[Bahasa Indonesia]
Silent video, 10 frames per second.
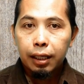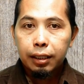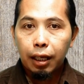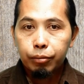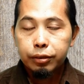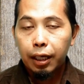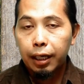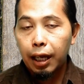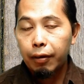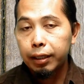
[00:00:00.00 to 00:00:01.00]
Namun
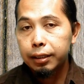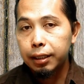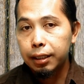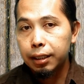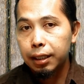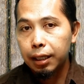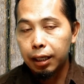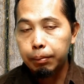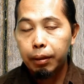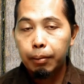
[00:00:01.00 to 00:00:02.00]
jangan khawatir,
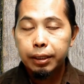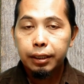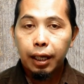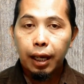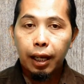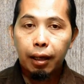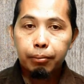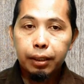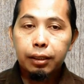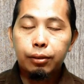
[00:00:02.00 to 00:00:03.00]
ada beberapa cara
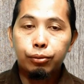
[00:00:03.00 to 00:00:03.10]
alami